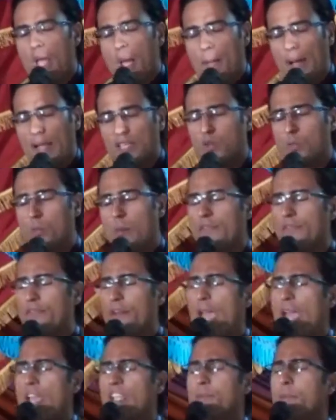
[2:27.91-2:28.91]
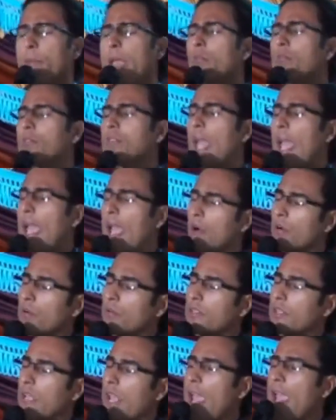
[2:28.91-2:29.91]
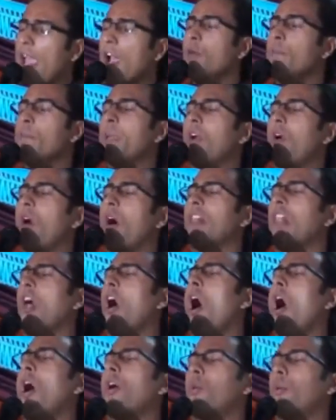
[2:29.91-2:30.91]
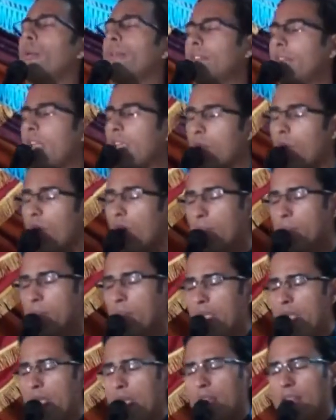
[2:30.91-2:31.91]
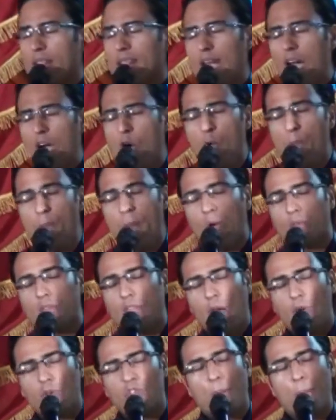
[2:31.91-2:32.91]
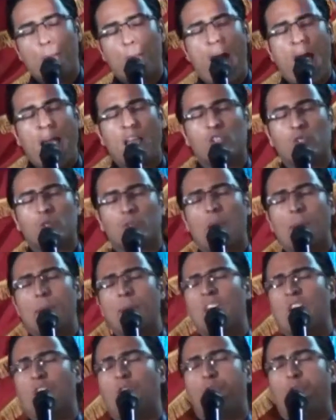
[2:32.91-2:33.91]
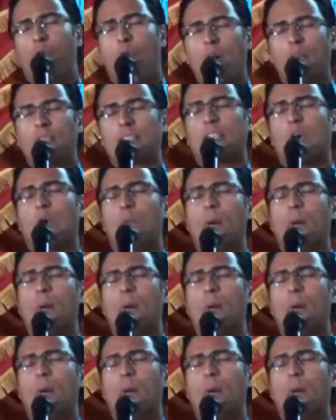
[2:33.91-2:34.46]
mas uma vez, meu Deus, eu me coloco, Senhor, não, meu Deus, debaixo da minha força